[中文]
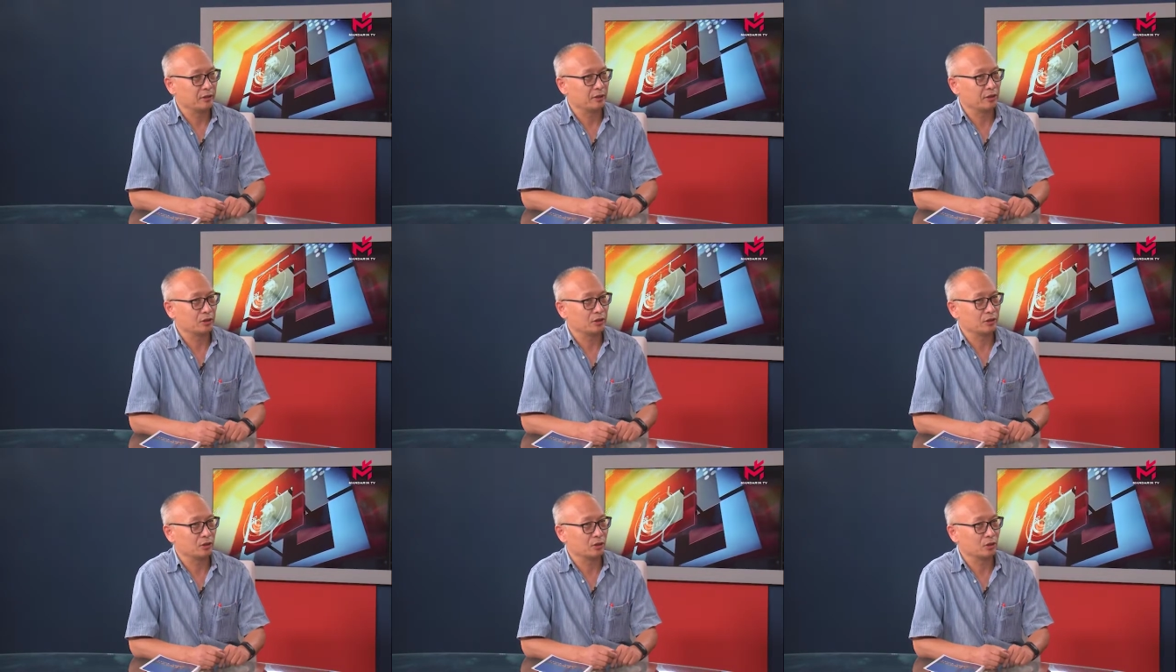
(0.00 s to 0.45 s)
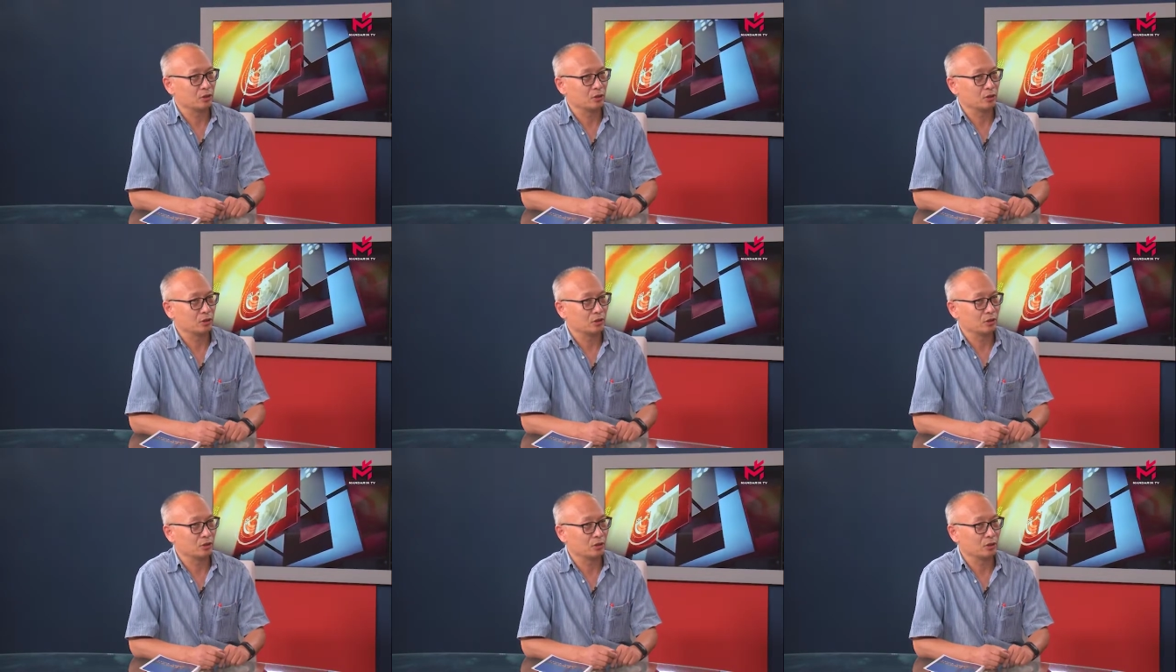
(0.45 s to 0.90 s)
一个
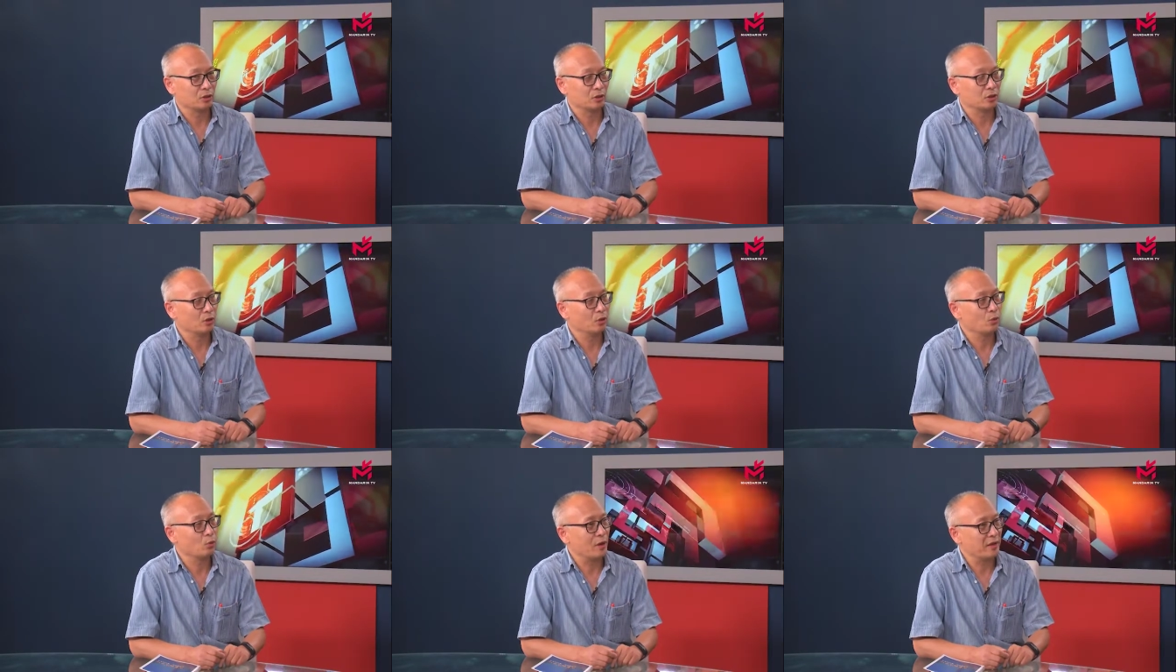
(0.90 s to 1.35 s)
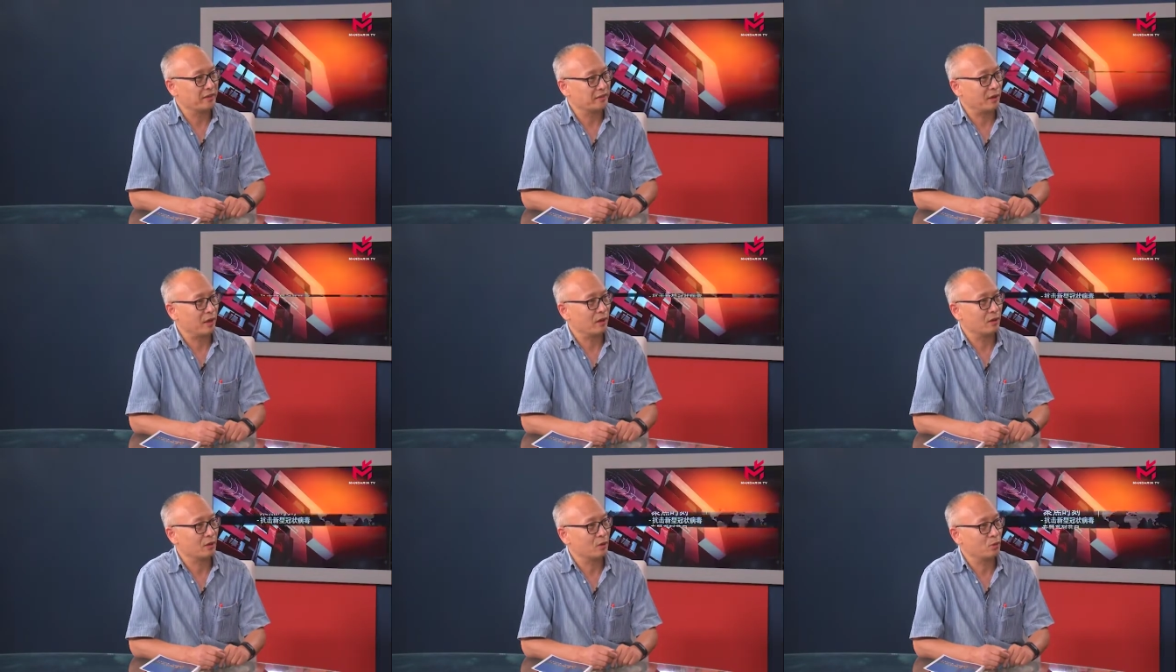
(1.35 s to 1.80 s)
是呃元
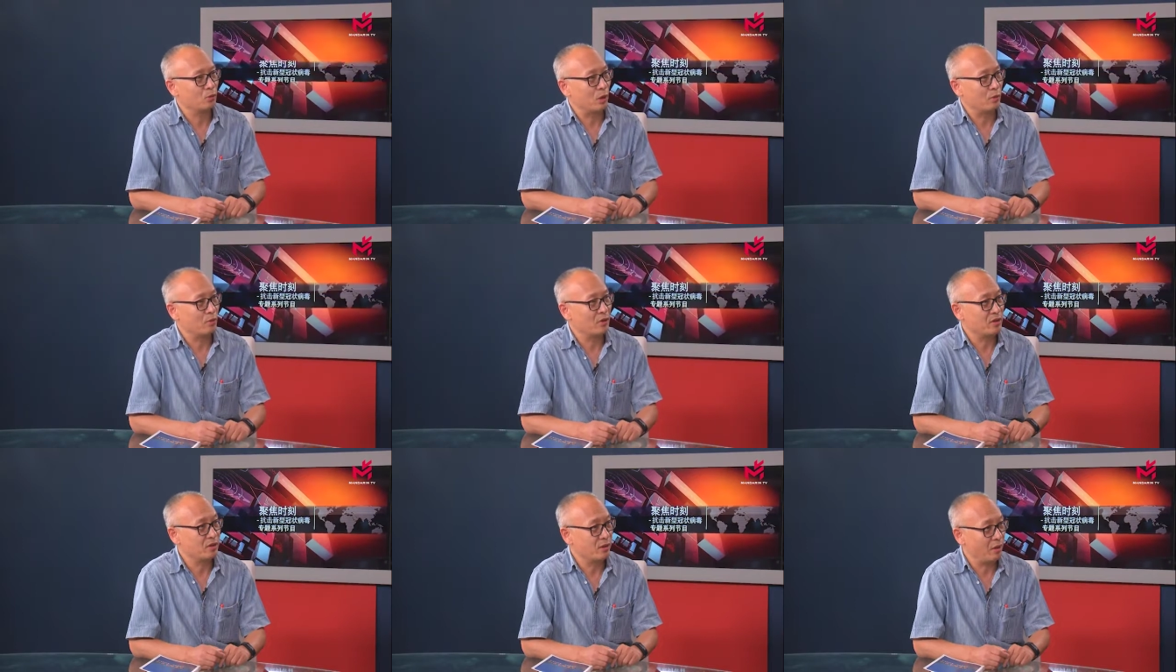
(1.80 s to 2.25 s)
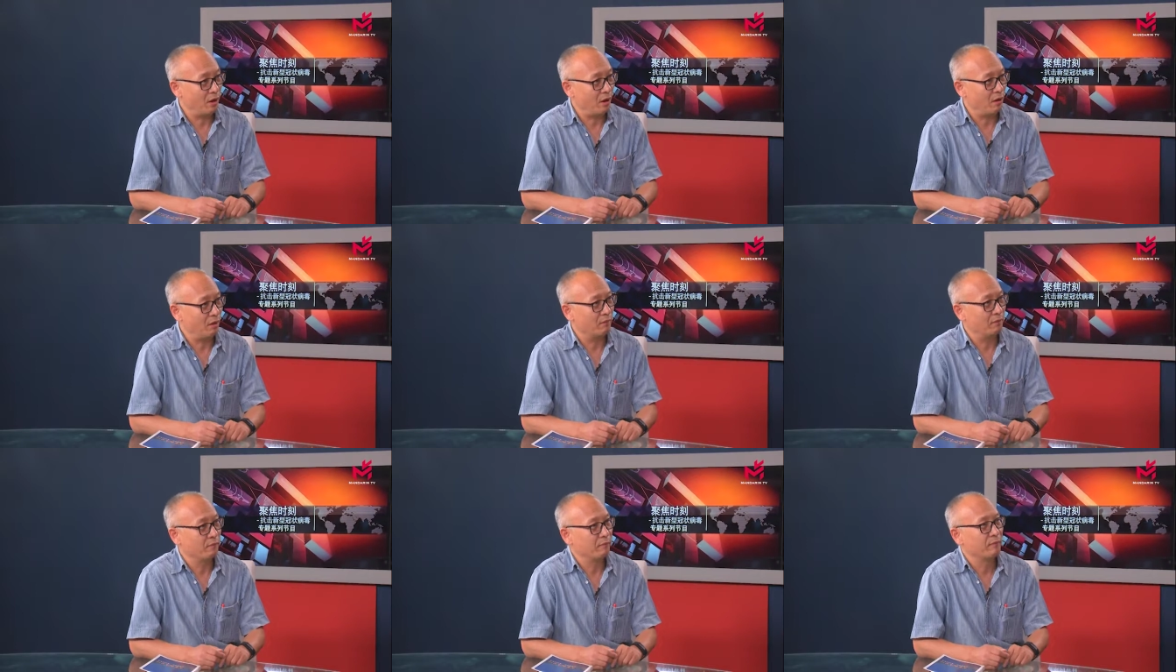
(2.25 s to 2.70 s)
旦元月一
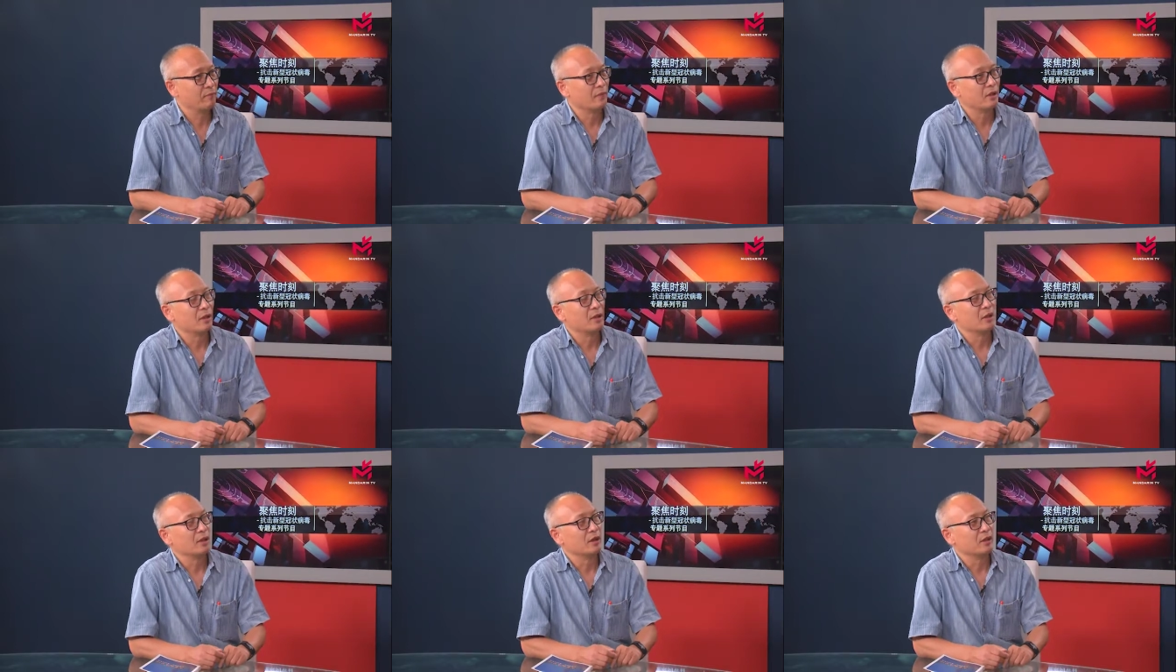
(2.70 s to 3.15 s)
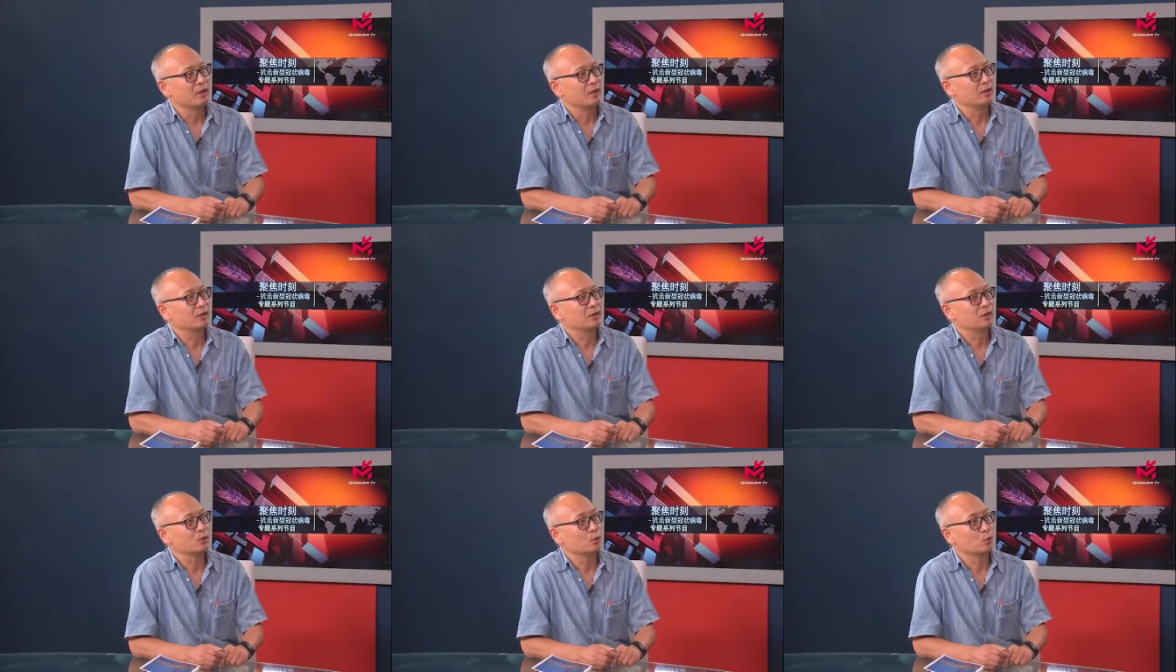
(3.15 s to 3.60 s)
号，一
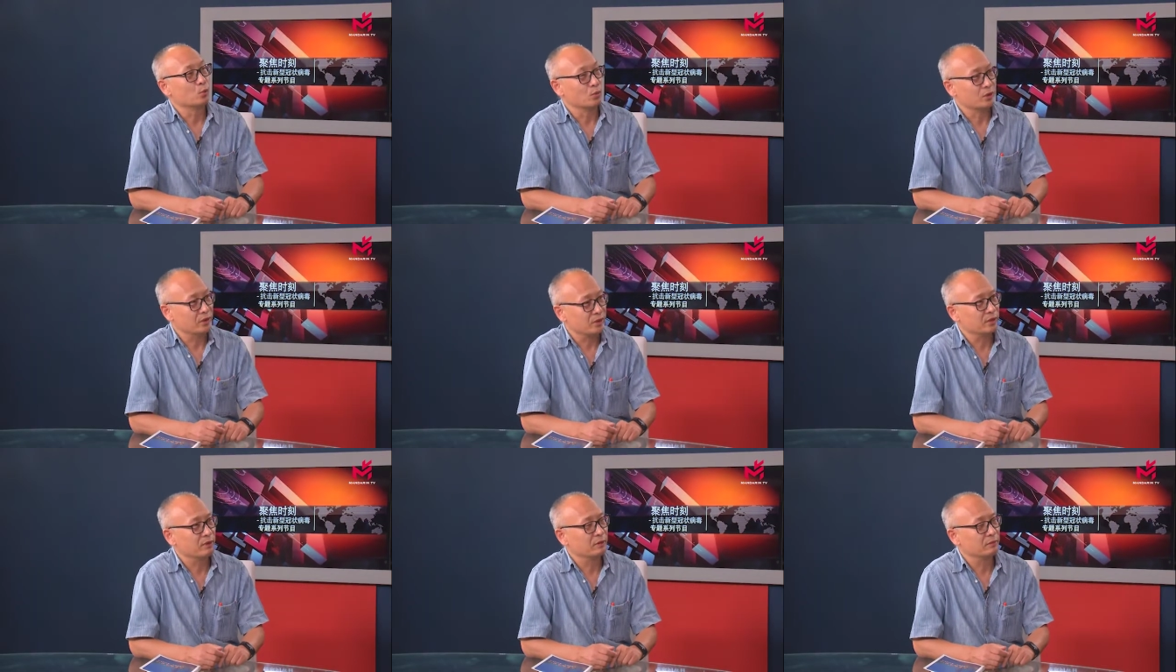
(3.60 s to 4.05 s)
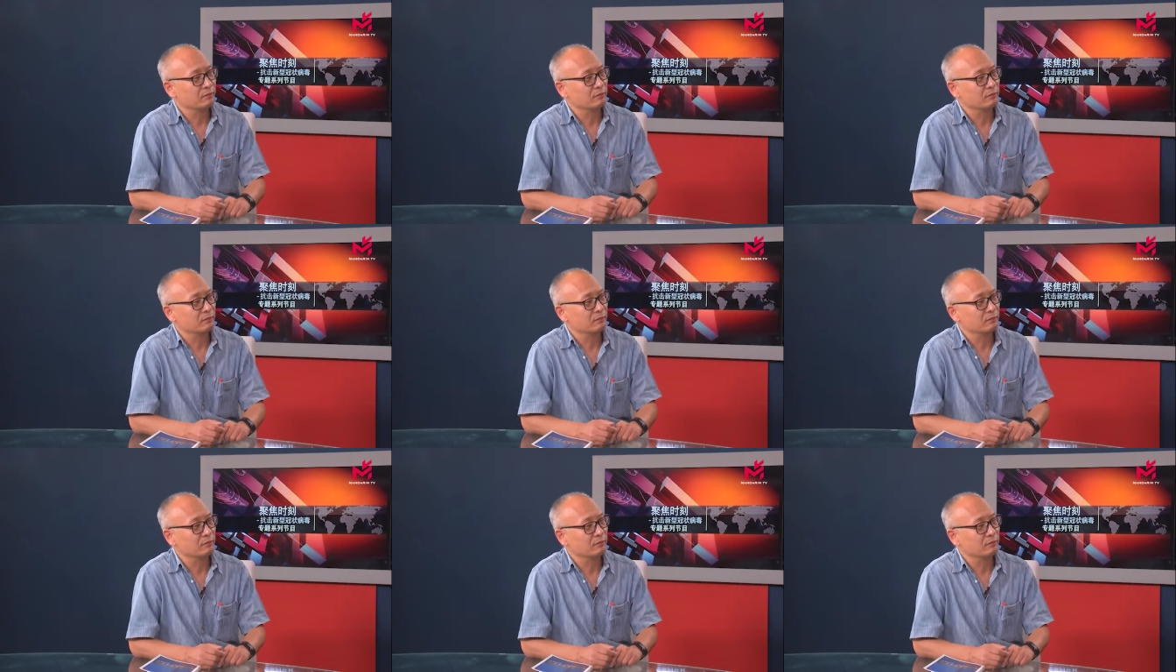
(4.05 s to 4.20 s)
个是五一，